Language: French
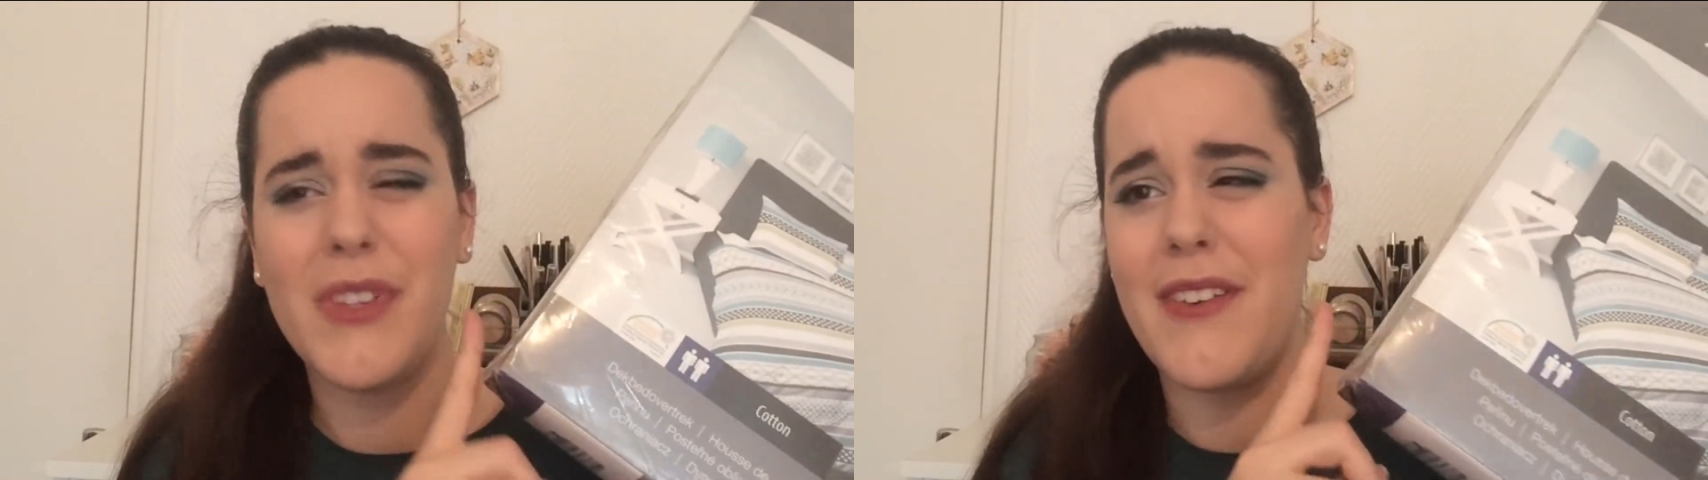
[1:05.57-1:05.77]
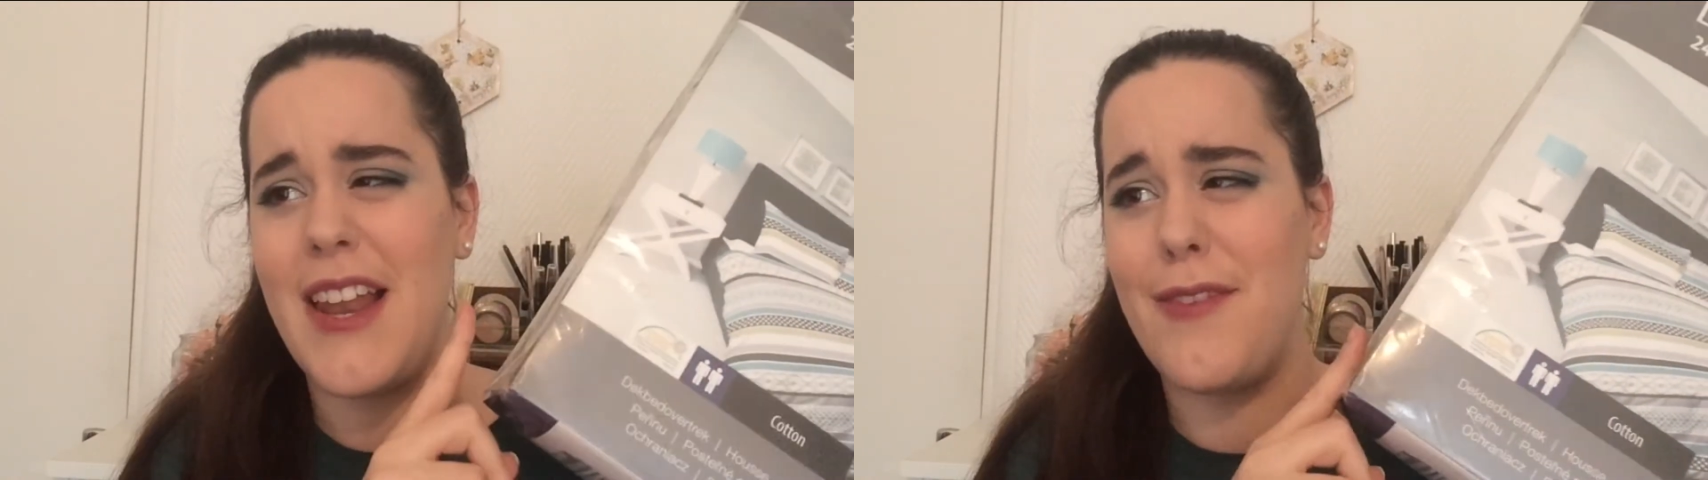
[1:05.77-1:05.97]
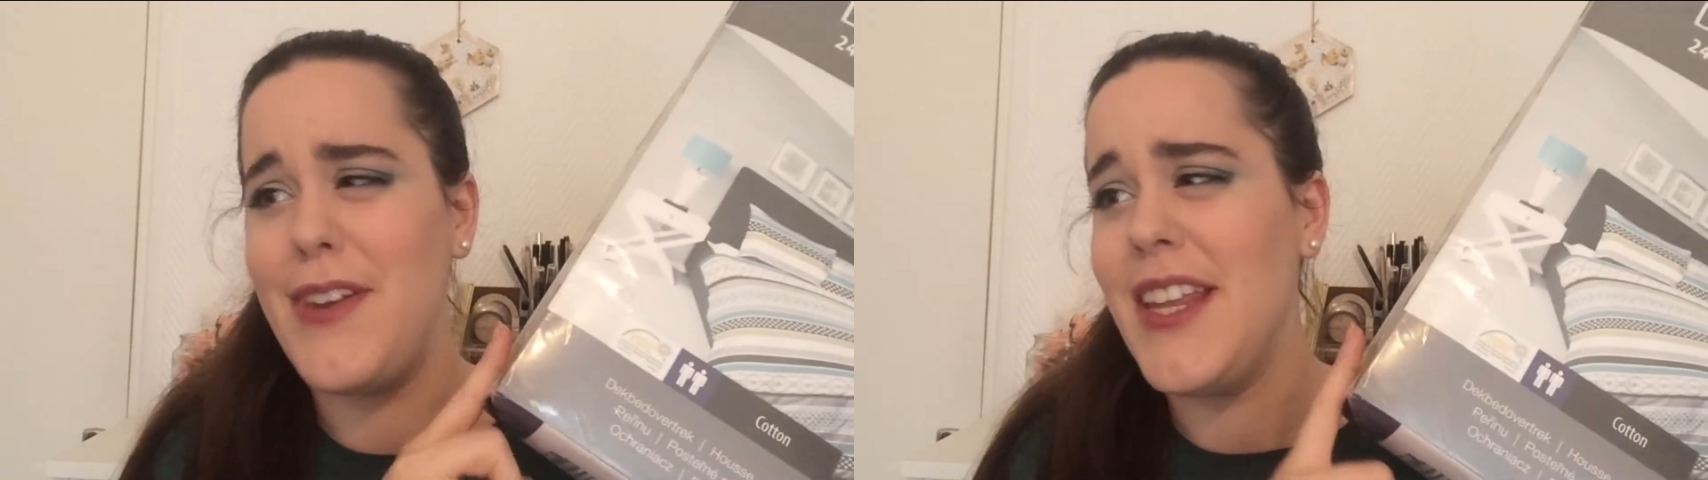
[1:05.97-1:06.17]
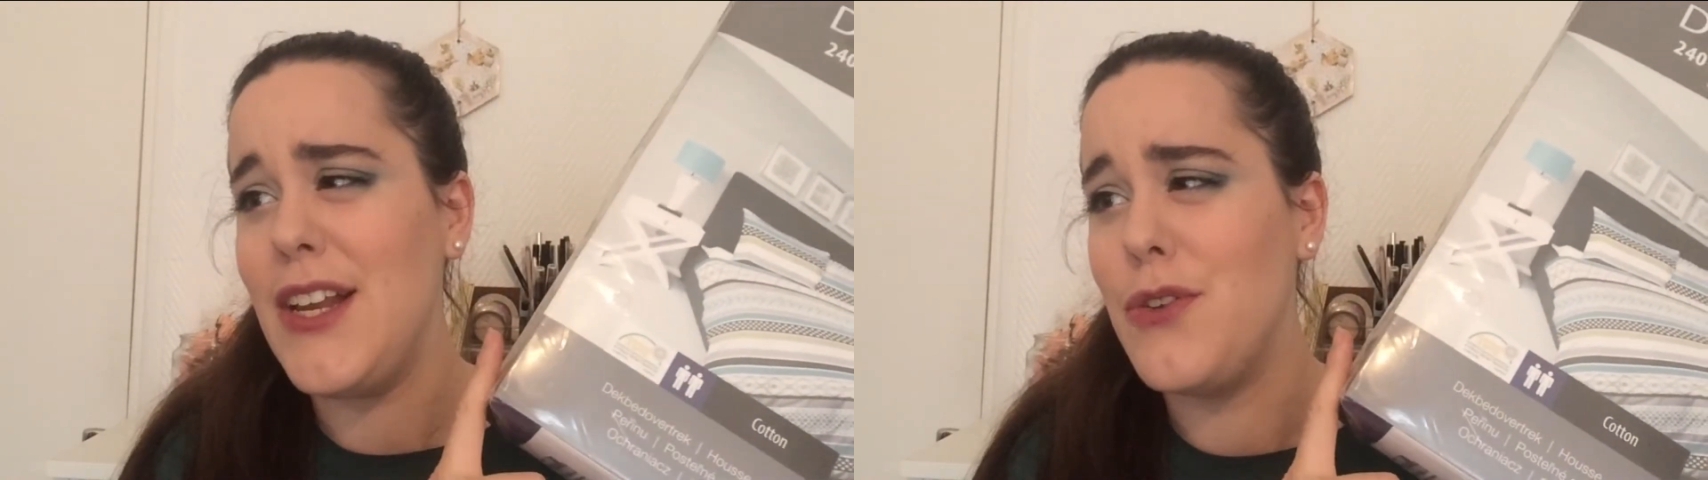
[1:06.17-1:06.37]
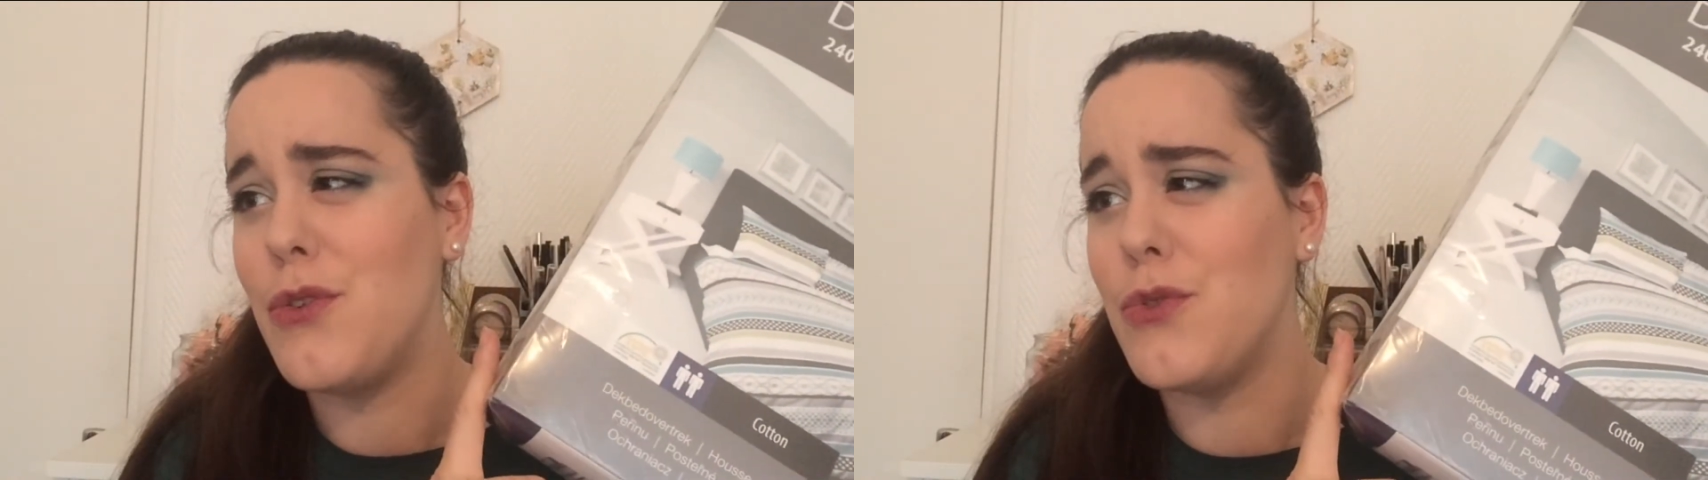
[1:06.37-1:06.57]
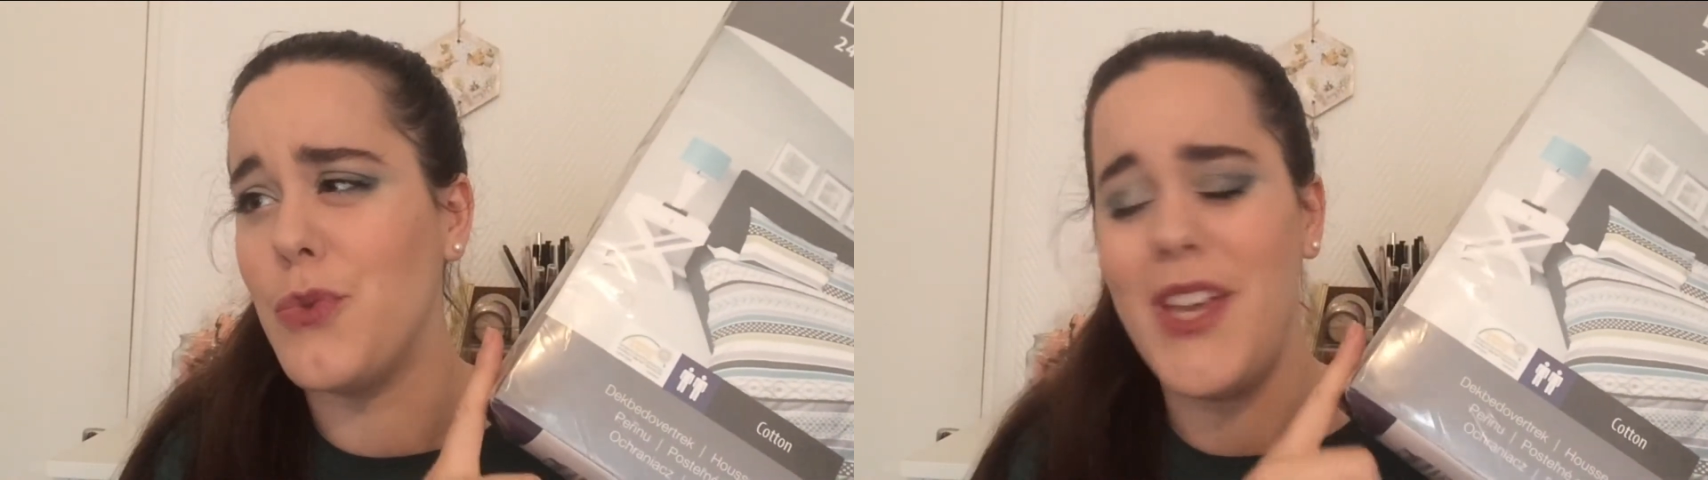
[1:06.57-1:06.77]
il y avait de la flanelle de coton,